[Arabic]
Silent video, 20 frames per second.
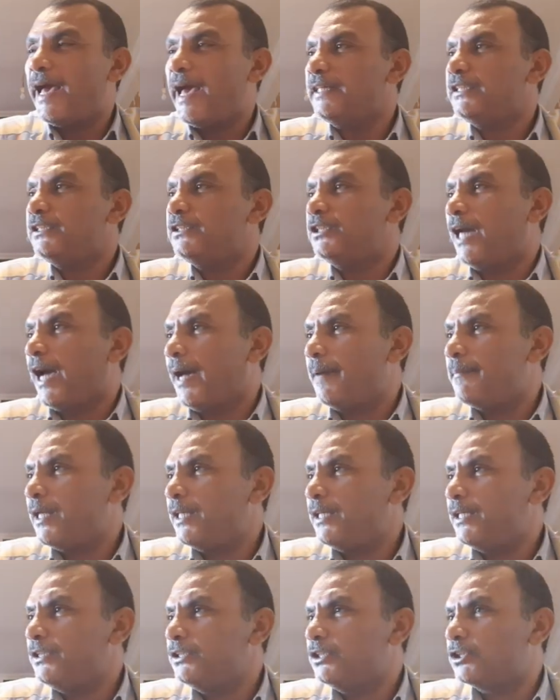أي
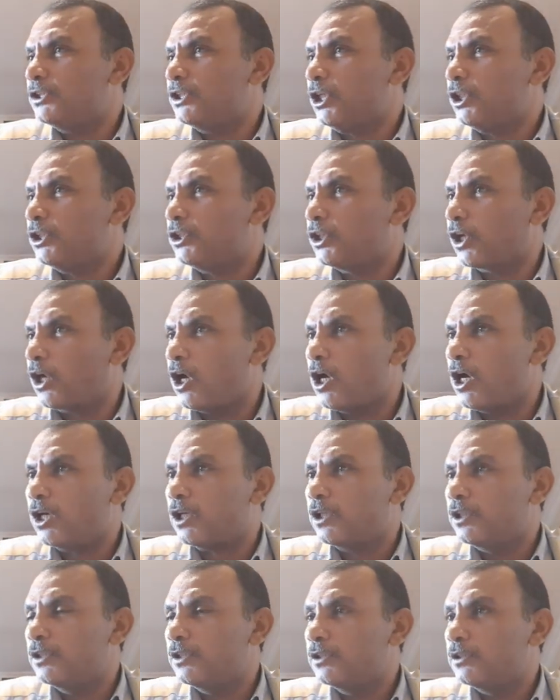عملية
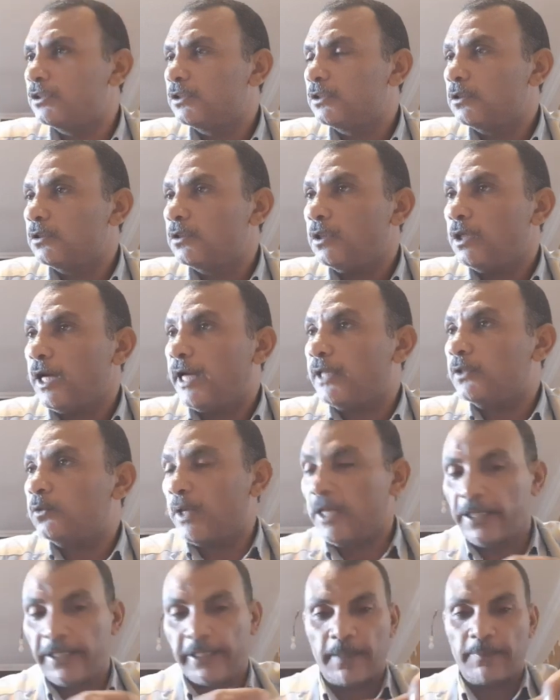احتراق
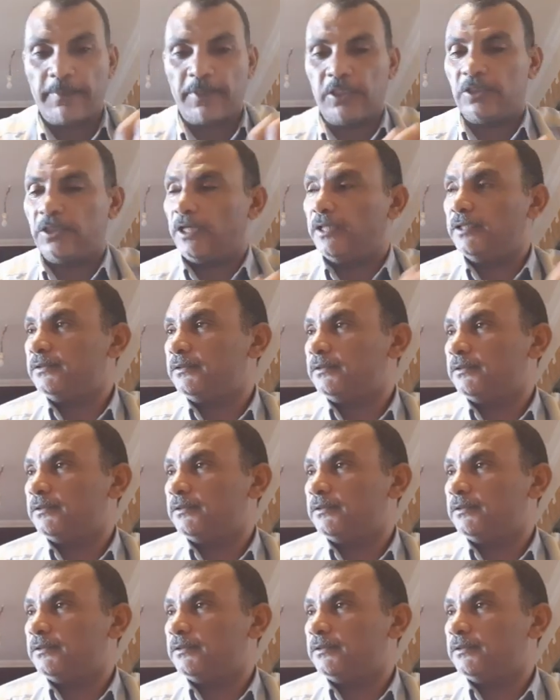هتولع كبريتك